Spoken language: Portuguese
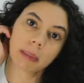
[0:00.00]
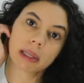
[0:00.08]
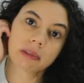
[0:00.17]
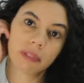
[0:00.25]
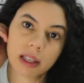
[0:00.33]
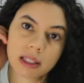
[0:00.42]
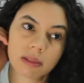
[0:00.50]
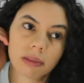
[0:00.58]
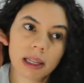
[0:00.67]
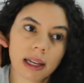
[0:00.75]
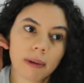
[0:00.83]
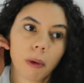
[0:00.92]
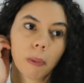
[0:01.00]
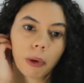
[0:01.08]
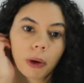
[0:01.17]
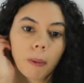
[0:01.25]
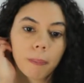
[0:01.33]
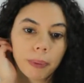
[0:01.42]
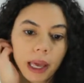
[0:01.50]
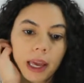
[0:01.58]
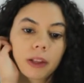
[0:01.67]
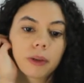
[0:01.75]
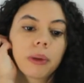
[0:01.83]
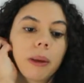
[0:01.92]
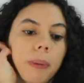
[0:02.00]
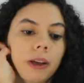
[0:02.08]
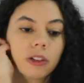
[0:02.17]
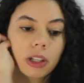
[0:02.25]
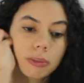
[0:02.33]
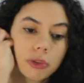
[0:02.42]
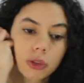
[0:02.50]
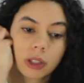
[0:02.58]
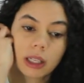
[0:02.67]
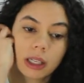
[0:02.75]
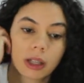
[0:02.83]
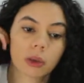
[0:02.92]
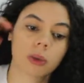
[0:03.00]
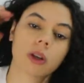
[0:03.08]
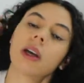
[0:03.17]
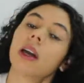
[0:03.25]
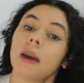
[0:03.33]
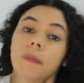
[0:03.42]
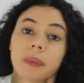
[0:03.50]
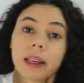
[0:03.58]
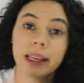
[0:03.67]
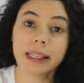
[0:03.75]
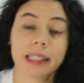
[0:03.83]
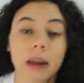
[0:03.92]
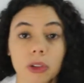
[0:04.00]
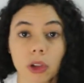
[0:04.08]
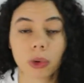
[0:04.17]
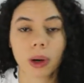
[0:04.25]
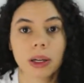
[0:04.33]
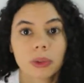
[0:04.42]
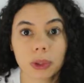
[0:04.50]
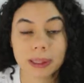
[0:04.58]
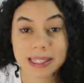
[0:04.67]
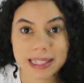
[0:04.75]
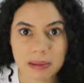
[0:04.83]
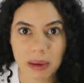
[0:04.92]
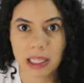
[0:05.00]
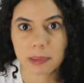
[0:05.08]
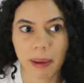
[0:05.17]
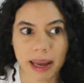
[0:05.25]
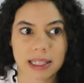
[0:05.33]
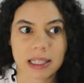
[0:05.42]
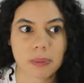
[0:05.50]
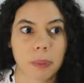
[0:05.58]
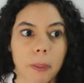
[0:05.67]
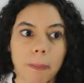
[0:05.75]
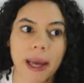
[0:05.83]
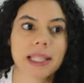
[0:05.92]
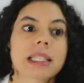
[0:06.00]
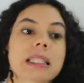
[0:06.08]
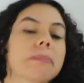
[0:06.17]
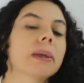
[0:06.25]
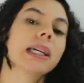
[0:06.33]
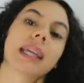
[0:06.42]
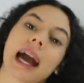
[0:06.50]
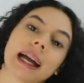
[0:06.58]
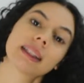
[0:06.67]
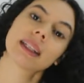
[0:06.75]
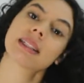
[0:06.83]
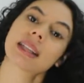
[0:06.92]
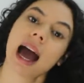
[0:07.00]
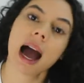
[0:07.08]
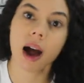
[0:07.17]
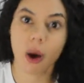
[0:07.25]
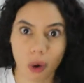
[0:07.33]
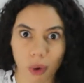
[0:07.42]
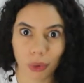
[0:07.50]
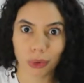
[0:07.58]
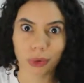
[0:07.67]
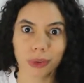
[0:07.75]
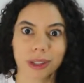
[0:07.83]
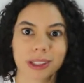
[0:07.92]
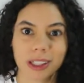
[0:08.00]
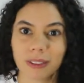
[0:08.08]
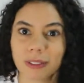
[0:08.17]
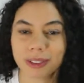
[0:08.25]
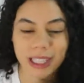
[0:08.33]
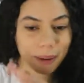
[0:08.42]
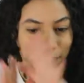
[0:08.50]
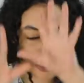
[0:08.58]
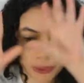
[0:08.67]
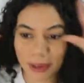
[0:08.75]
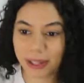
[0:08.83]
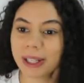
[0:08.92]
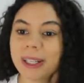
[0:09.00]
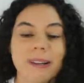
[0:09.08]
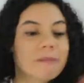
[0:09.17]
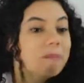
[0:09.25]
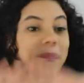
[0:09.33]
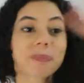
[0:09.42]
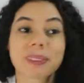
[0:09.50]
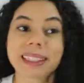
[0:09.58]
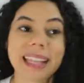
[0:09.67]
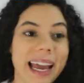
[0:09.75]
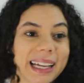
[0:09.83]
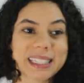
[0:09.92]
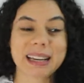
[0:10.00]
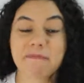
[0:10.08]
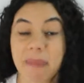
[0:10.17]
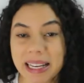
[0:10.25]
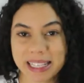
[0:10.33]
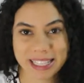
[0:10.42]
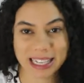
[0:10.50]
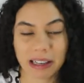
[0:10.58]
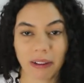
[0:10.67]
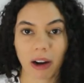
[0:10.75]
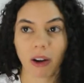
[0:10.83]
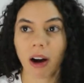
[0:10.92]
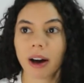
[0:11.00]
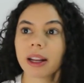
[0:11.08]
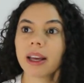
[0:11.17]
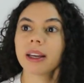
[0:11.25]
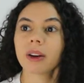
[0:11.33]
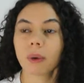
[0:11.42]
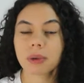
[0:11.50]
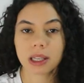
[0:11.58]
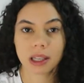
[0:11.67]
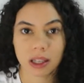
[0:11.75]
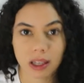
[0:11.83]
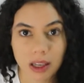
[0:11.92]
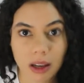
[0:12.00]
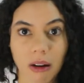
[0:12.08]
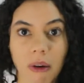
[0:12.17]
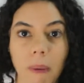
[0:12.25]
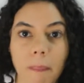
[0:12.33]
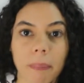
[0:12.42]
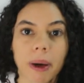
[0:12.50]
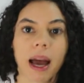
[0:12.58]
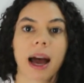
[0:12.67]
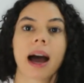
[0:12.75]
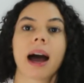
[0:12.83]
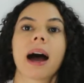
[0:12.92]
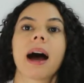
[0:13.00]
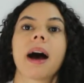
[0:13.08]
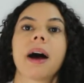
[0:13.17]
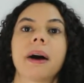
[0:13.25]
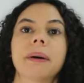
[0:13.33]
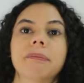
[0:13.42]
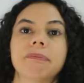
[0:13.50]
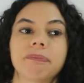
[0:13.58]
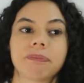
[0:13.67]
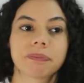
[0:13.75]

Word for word: sabe? Às vezes fica um pouquinho preto, depende da bijuteria, tudo... Então eu tô trocando todas as minhas peças por peças banhadas a ouro. Então, sabe, eu tô nessa paixão agora, consegui comprar